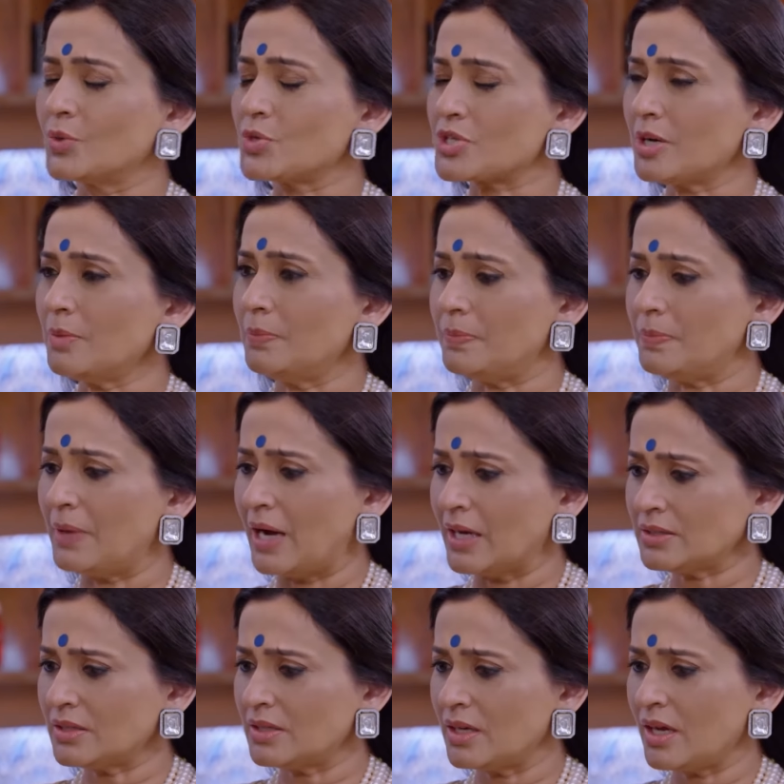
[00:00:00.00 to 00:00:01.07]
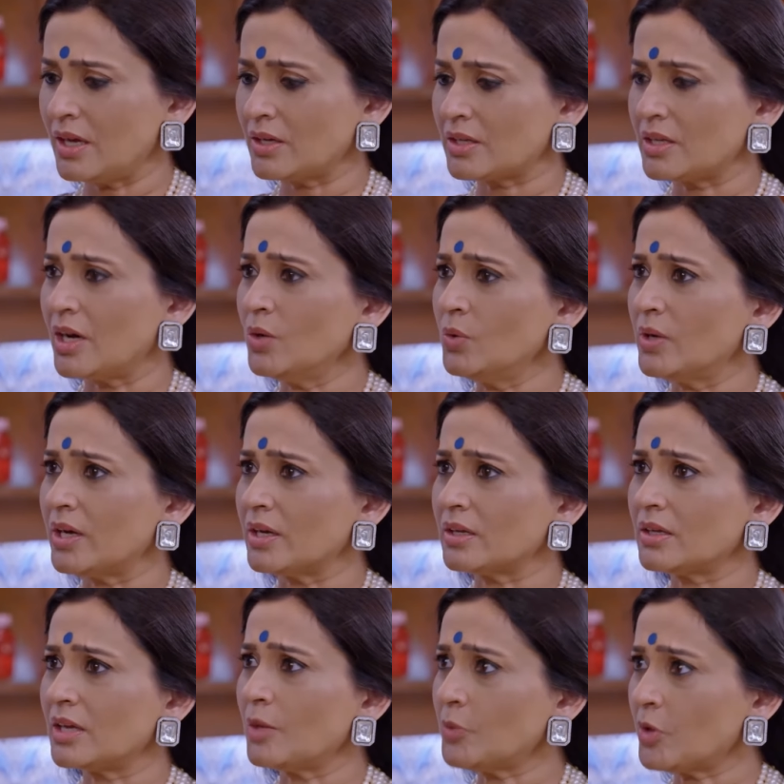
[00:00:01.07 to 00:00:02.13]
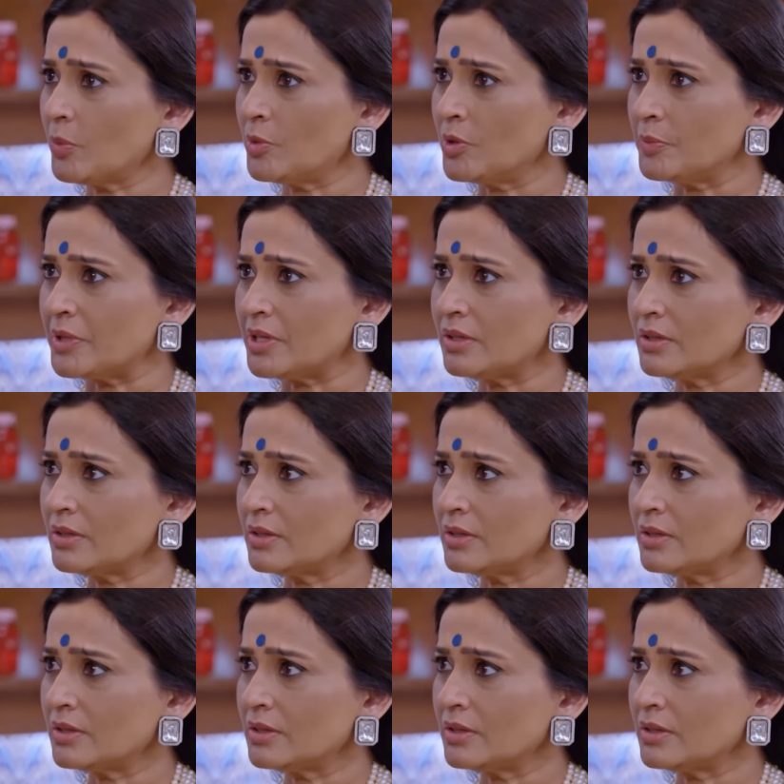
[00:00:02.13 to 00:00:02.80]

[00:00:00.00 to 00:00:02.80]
अनुष्का बात क्या है क्या हुआ है क्या प्रॉब्लम है